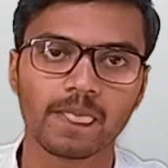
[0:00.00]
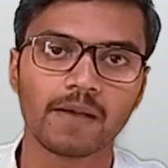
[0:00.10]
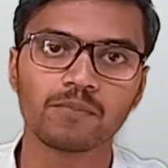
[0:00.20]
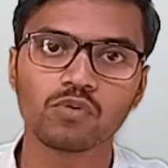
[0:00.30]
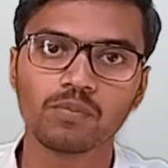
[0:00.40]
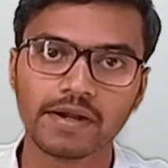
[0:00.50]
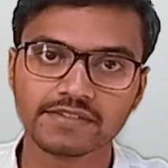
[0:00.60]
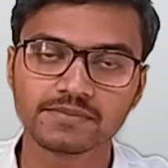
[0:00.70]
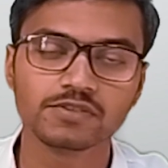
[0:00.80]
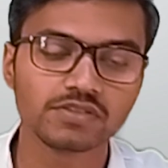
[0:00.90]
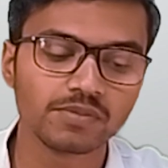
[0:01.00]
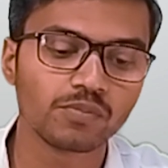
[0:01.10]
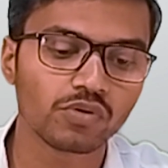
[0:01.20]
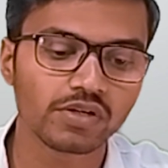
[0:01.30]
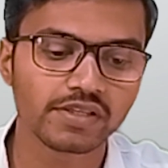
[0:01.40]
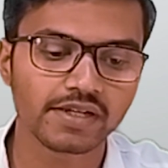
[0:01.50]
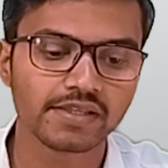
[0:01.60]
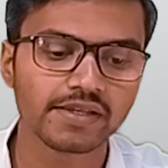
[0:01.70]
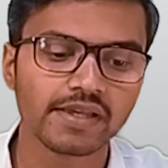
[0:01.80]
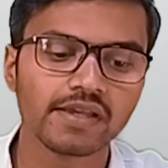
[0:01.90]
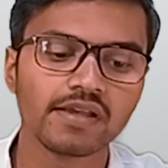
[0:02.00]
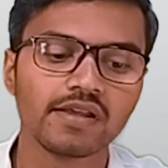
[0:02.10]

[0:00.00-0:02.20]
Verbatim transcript: आपको बैट्समैन से इंपॉर्टेंट दिखाई देंगे